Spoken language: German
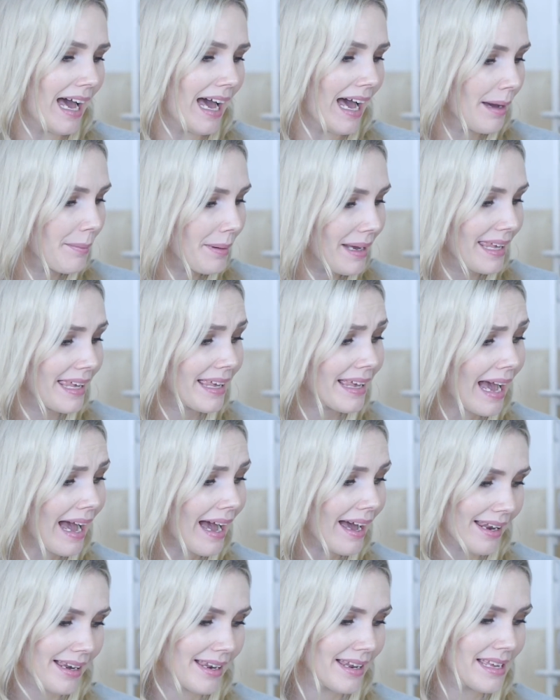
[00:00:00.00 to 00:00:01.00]
Aber
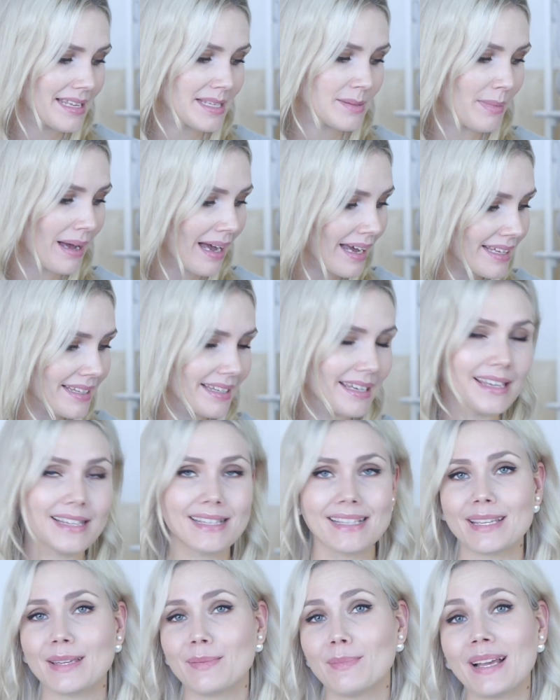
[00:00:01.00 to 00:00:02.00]
egal, es macht
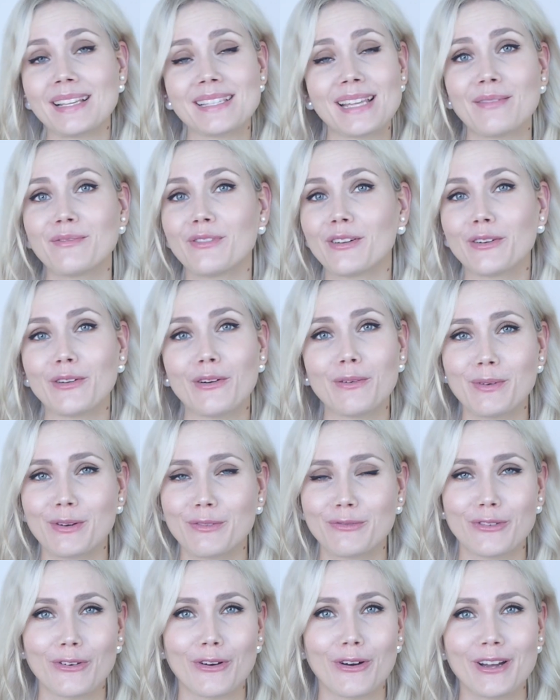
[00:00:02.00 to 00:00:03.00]
nichts. Ich mache es einfach nochmal
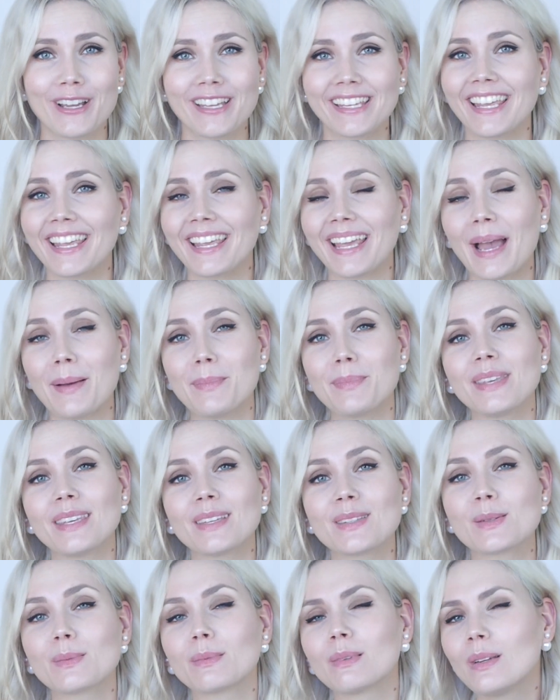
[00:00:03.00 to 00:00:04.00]
für euch. Ich habe
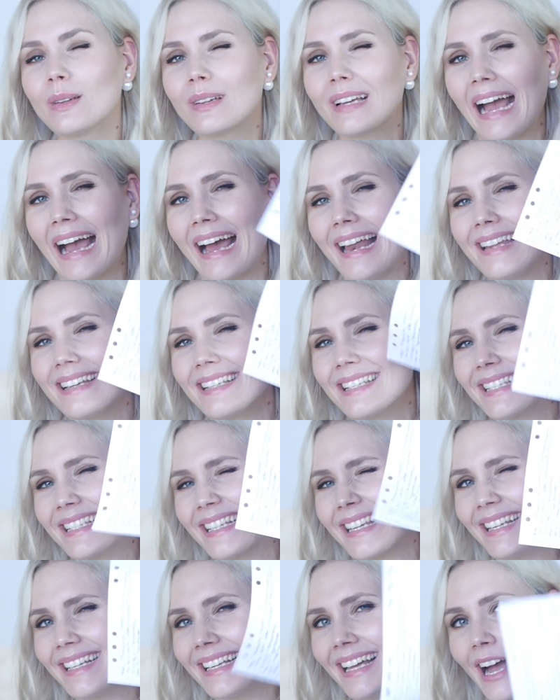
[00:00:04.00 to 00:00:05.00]
hier zum Glück alles
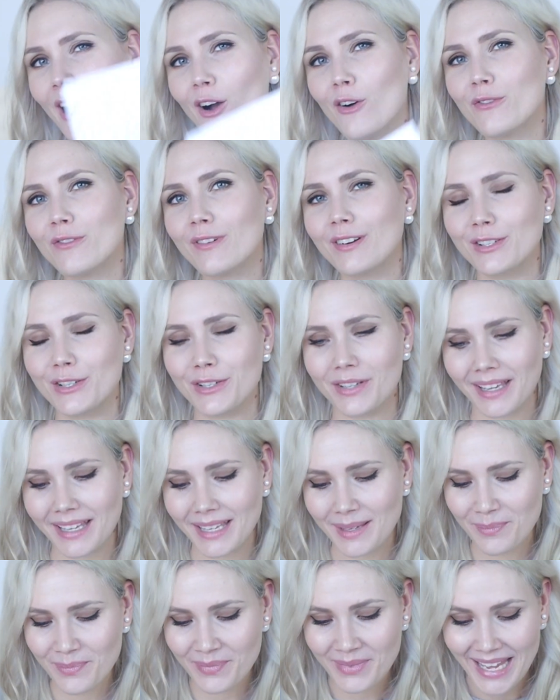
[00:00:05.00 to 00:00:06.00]

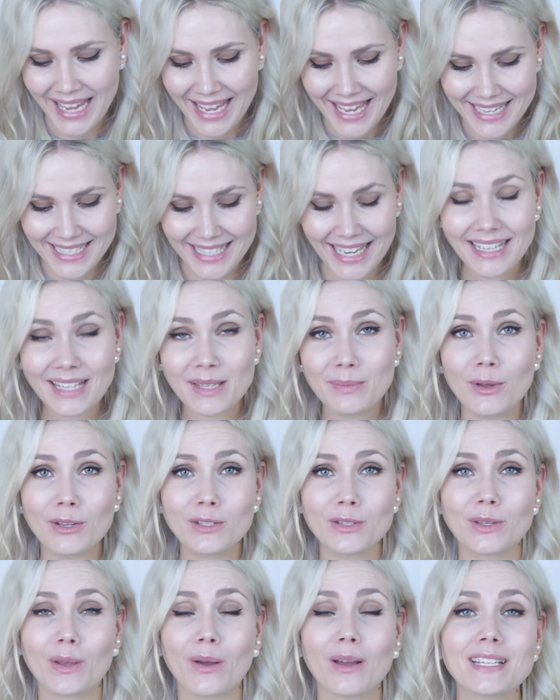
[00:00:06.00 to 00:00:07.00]
aufgeschrieben, denn ich
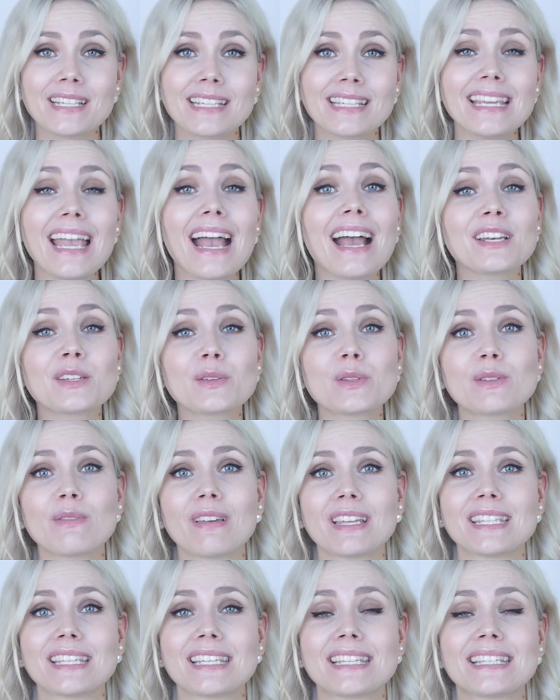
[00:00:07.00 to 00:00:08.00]
möchte euch heute die
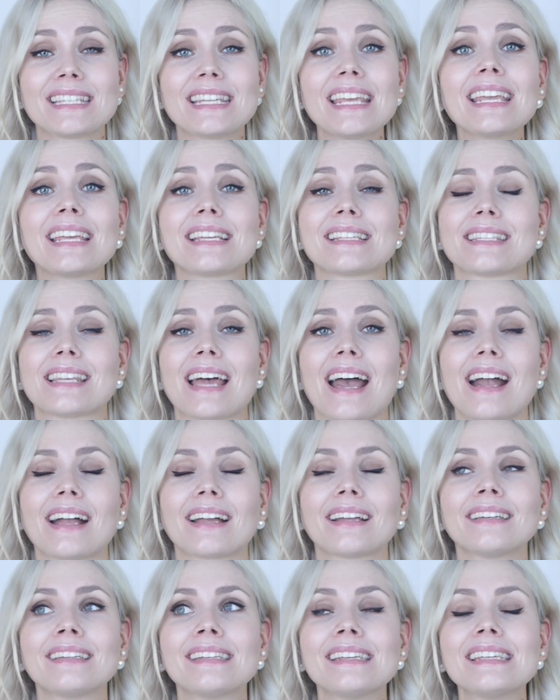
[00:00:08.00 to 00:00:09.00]
28 Dinge
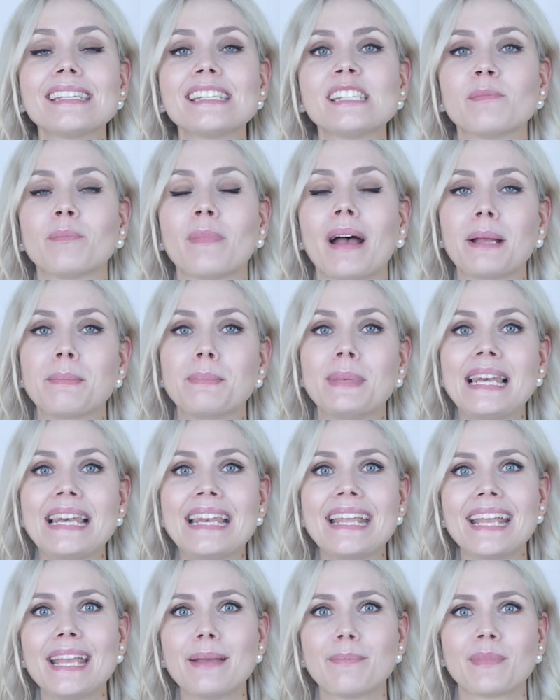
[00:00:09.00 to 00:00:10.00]
sagen, die ich in meinem
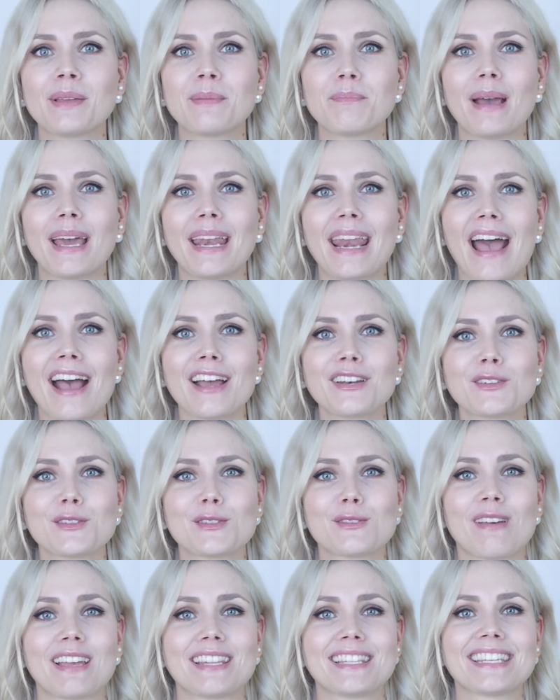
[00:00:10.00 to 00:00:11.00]
Leben, in meinen
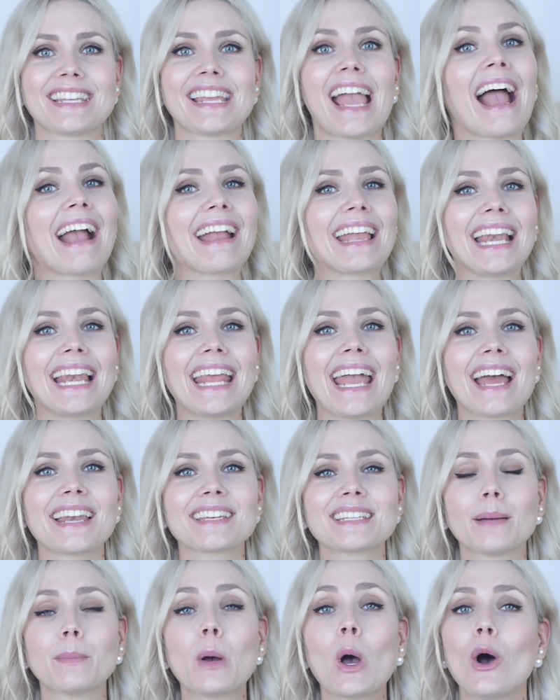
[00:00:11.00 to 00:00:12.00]
28 Jahren
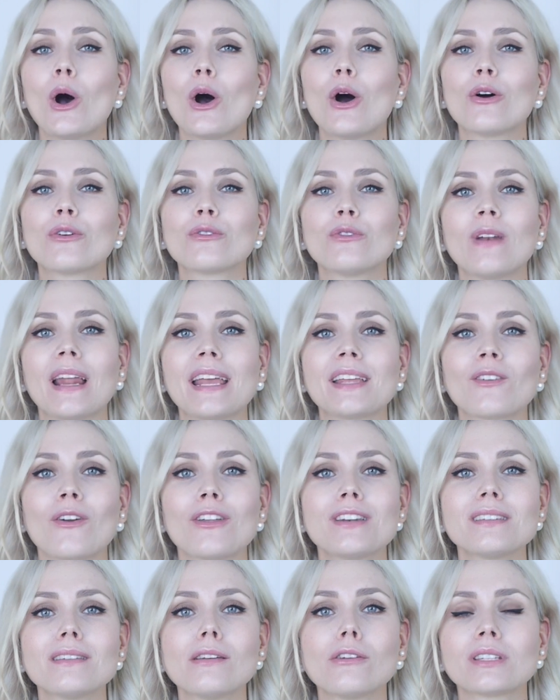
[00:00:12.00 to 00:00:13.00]
gelernt habe und vielleicht
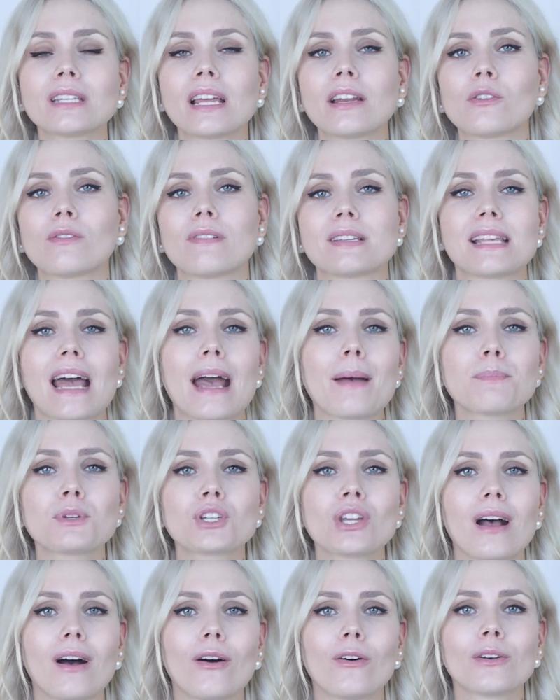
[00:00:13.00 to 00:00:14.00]
könnt ihr euch da noch was
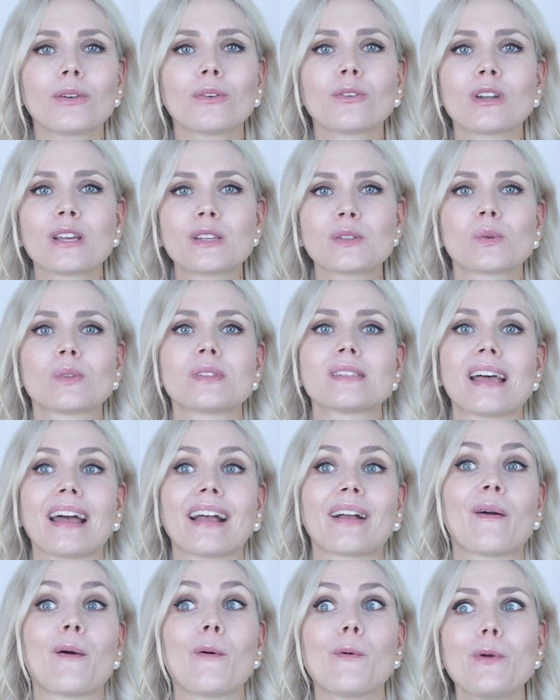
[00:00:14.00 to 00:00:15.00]
abschauen oder so und
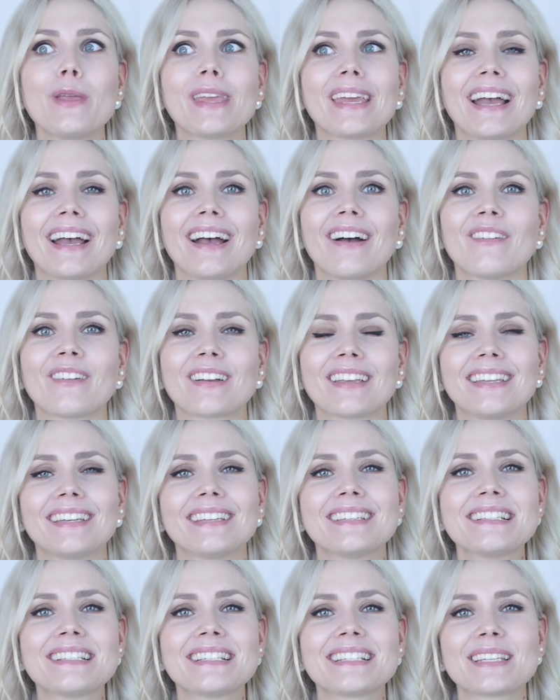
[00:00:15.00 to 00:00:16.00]
sagen, oh ja, yeah, okay,
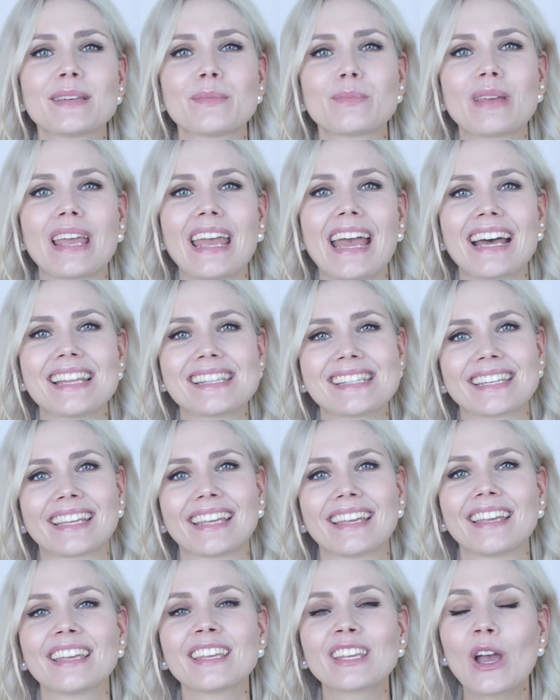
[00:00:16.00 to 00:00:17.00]
diesen Tipp
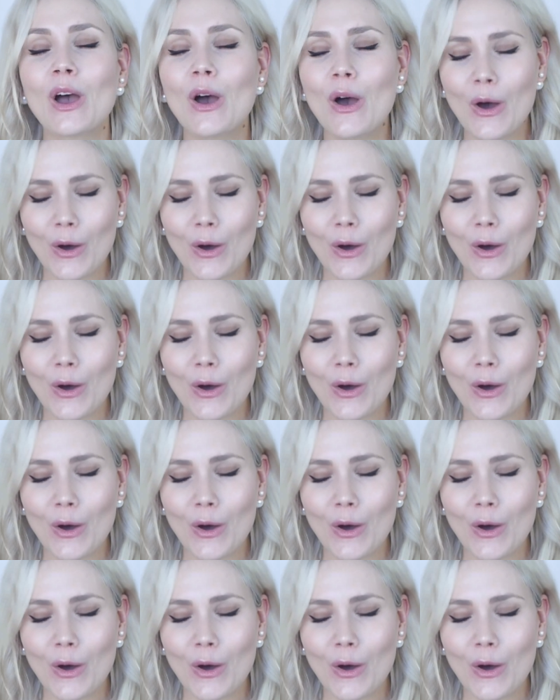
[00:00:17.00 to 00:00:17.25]
beherzige ich.